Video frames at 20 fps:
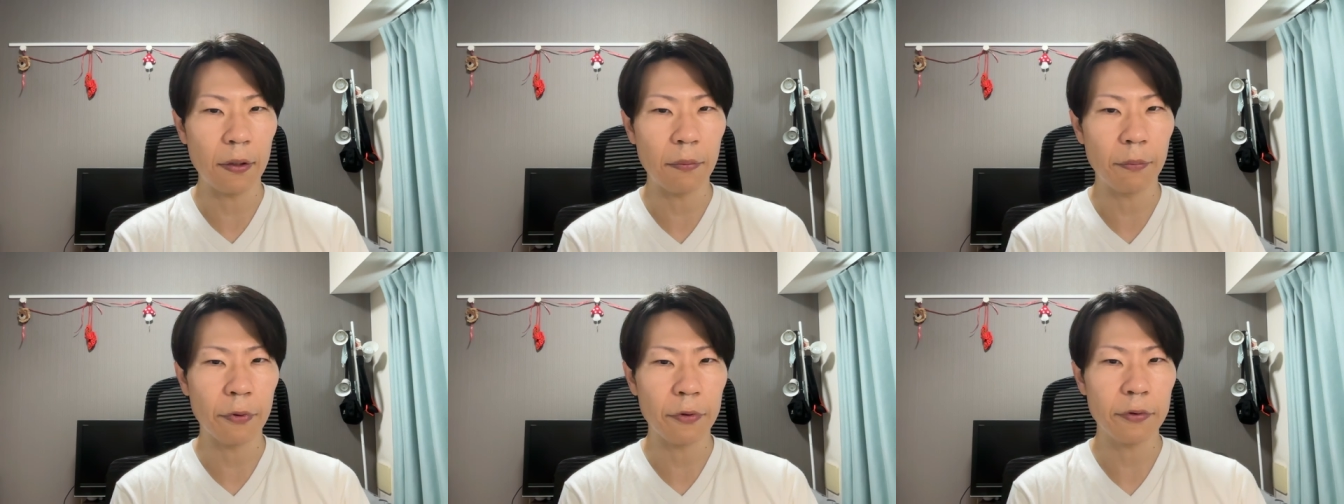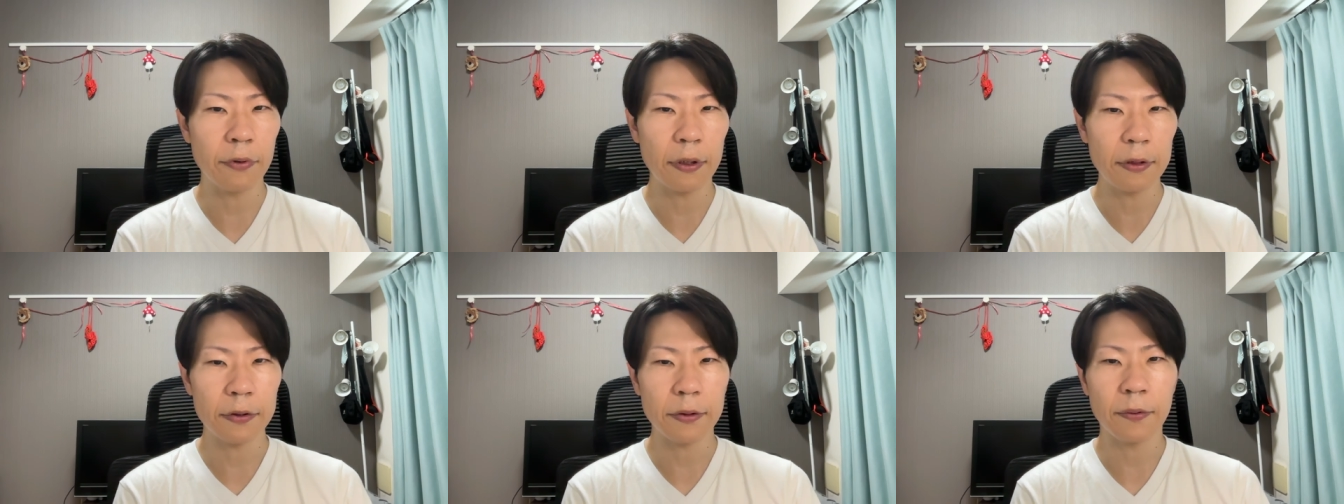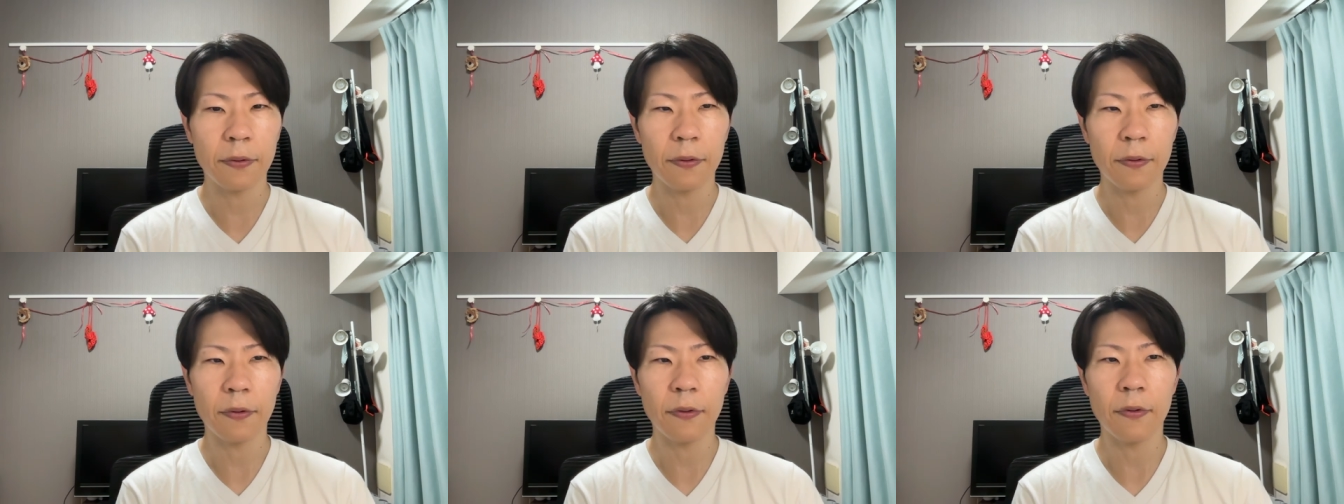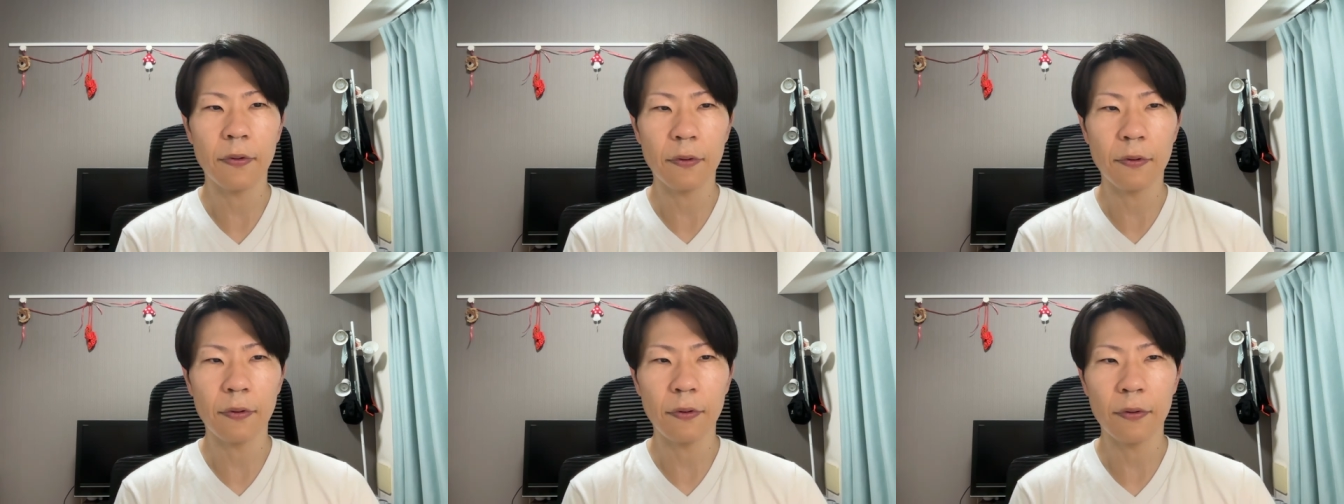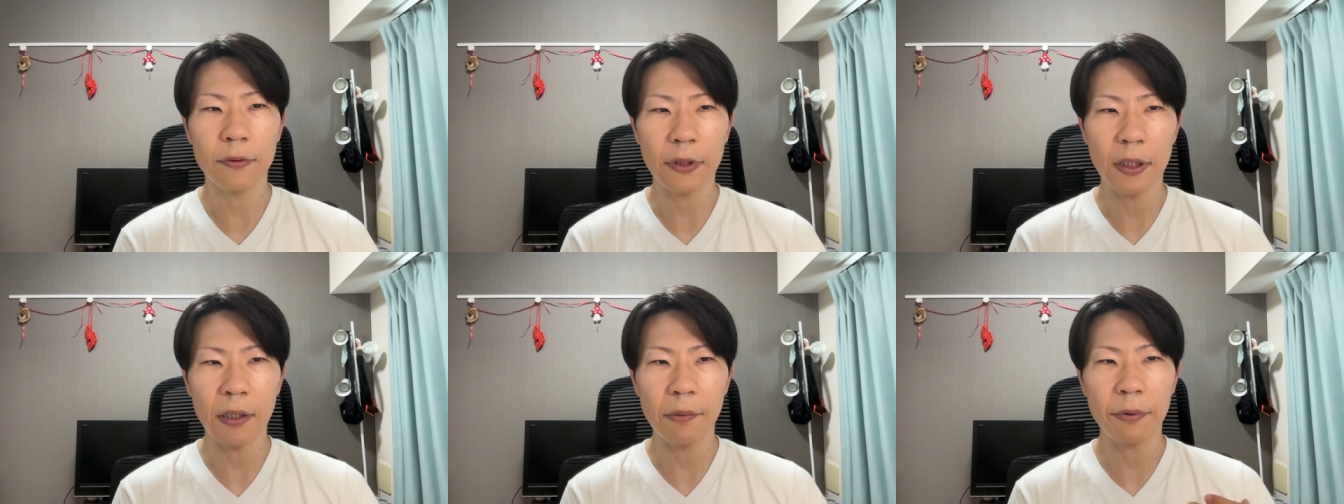あの僕はそ
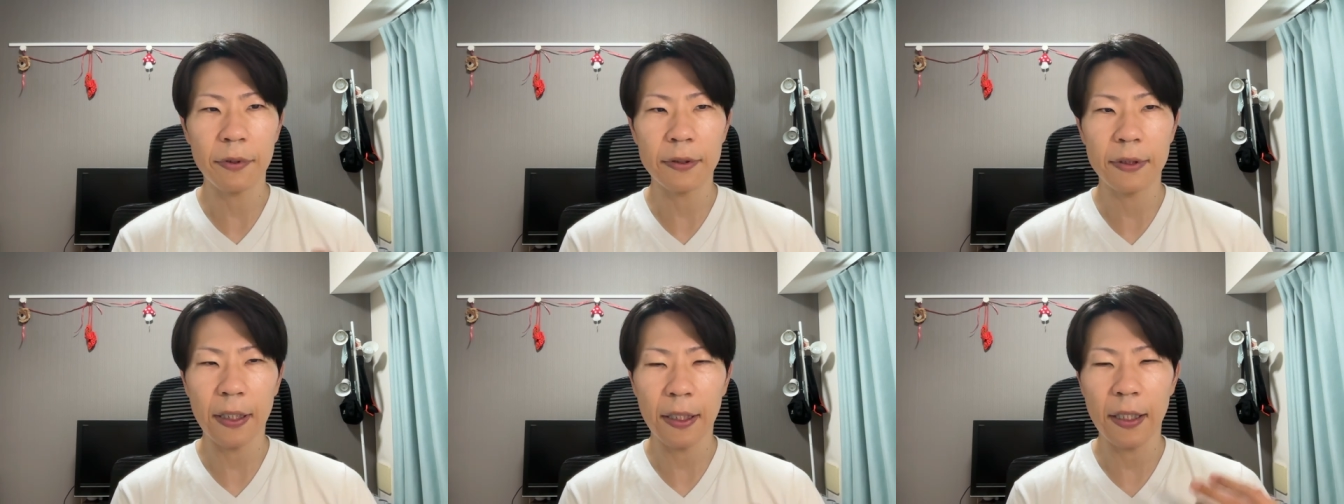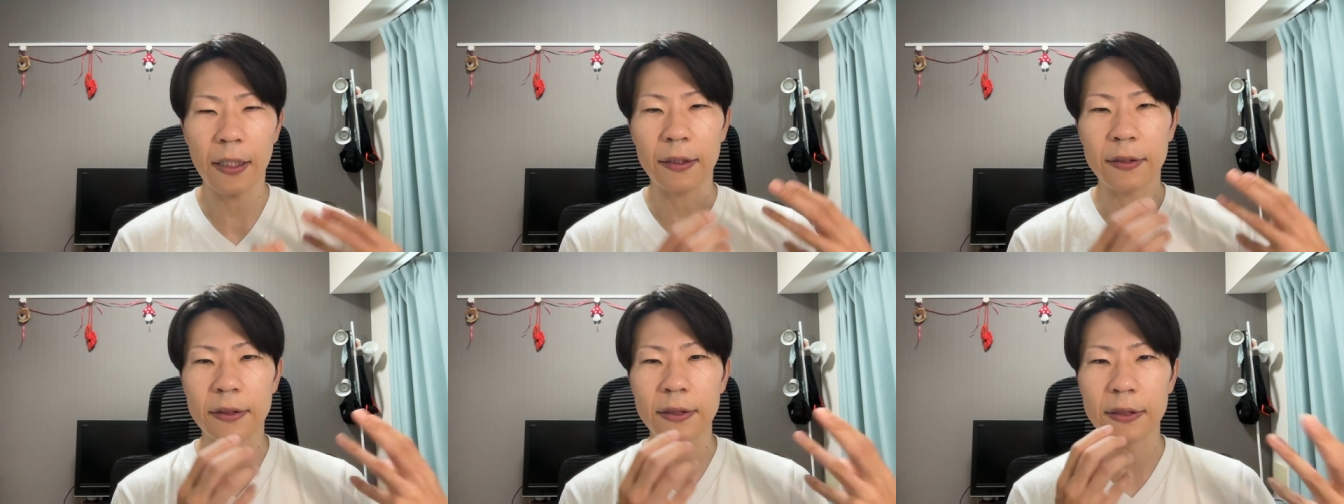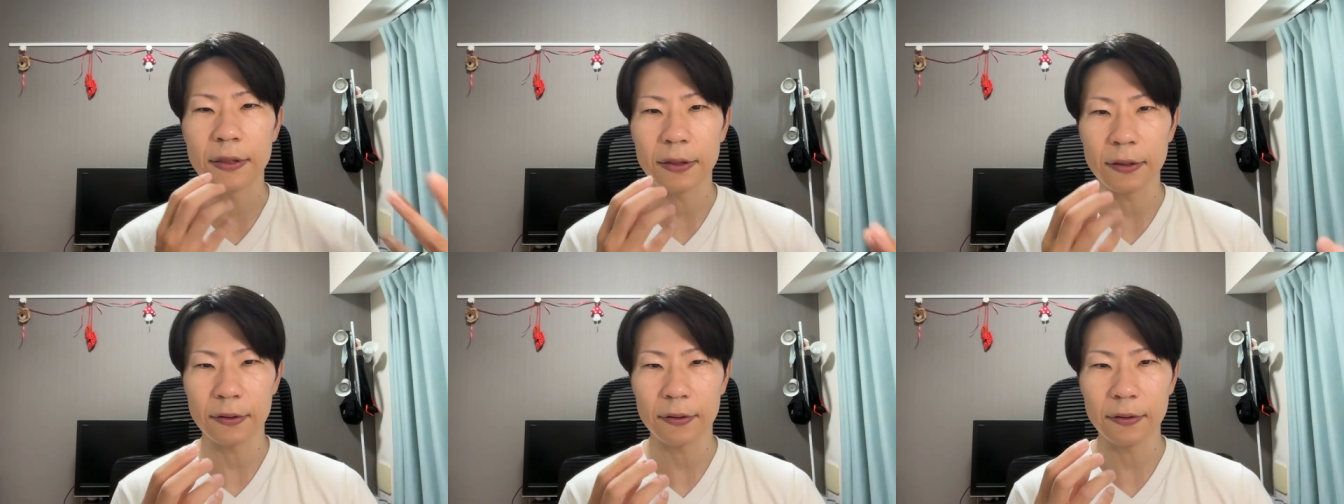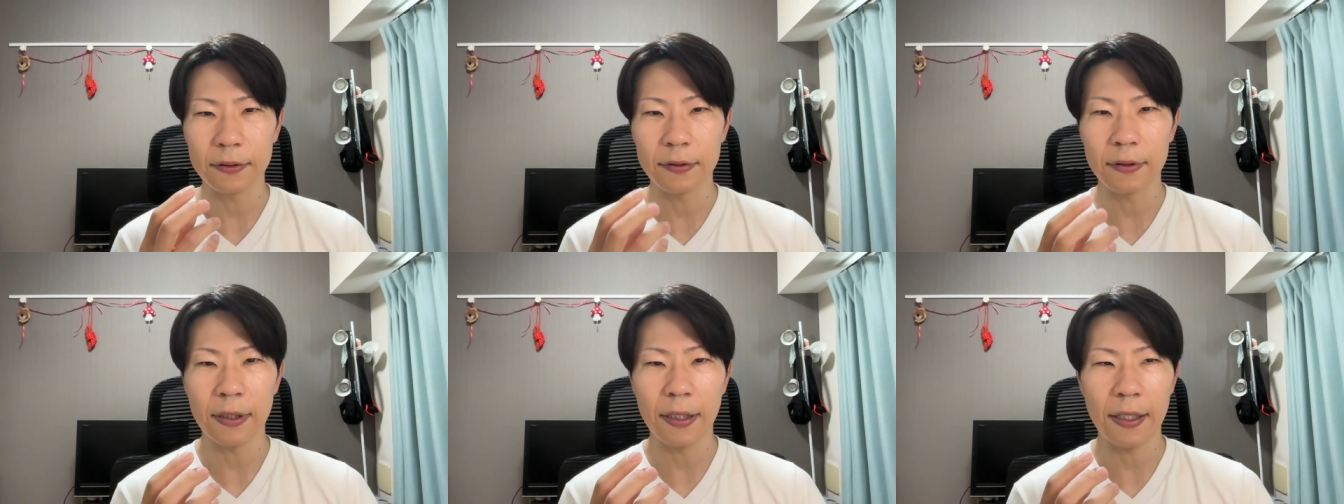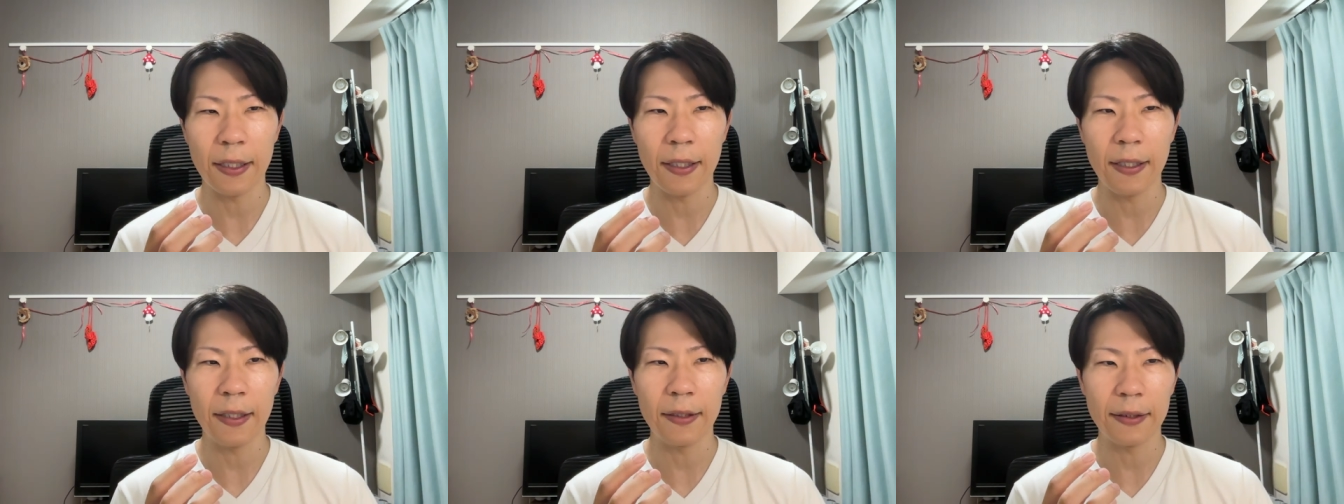の、なるべく長く続く、
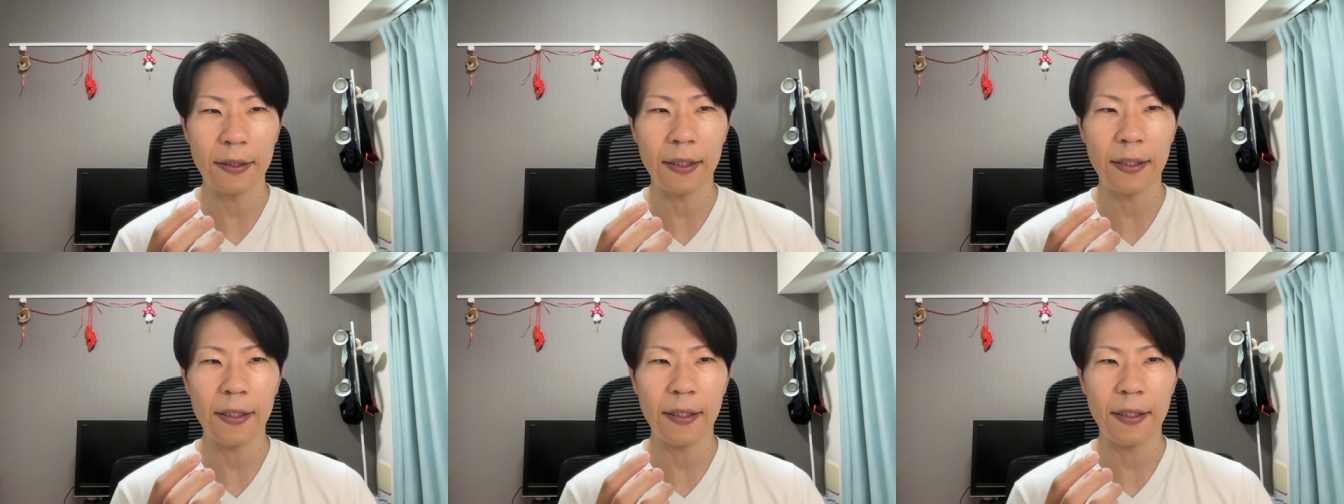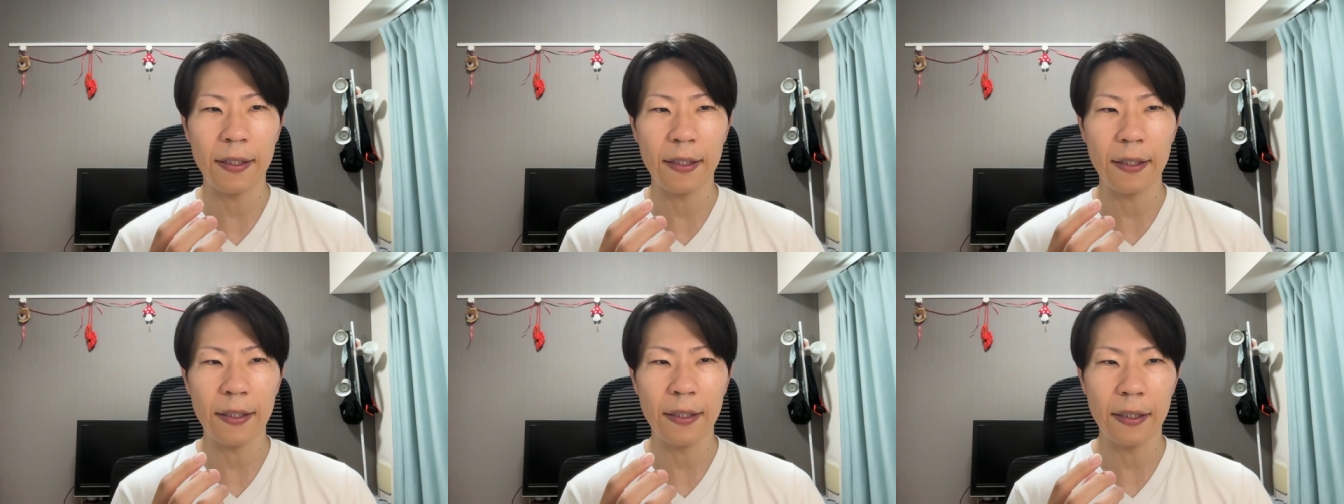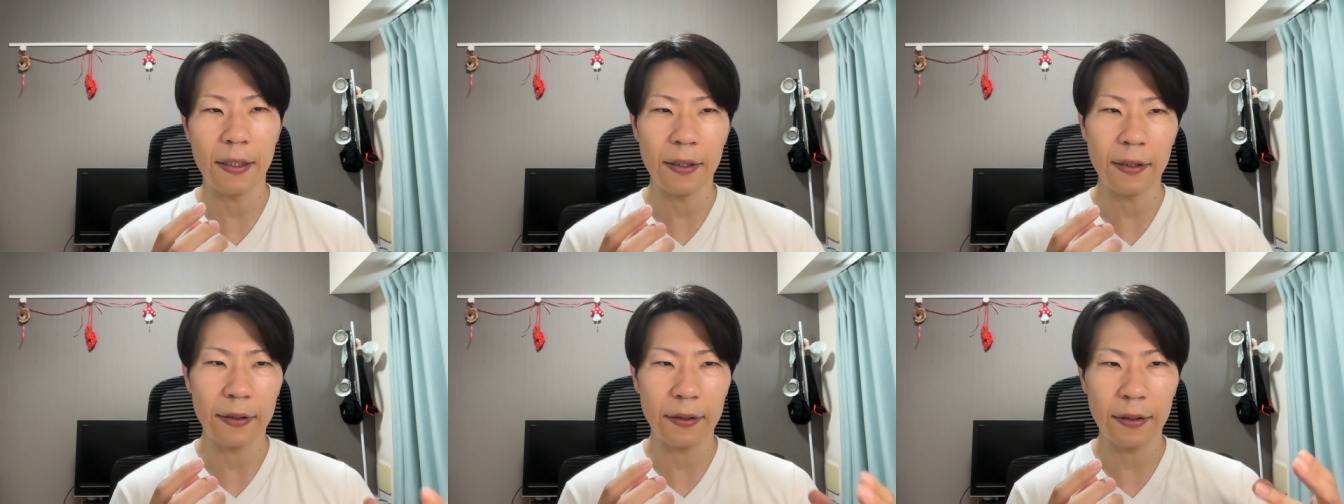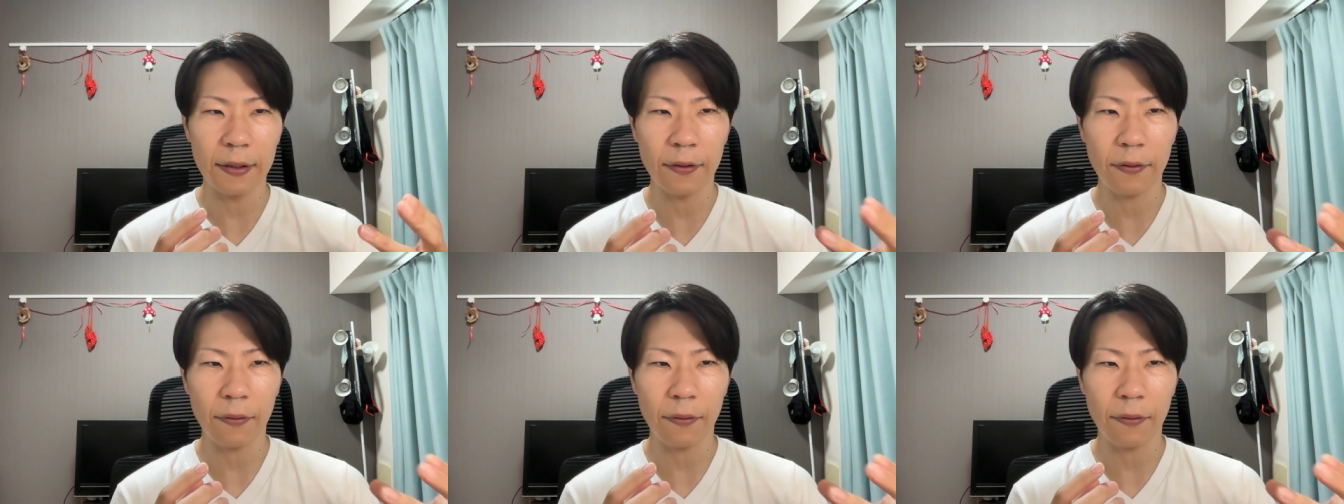えで、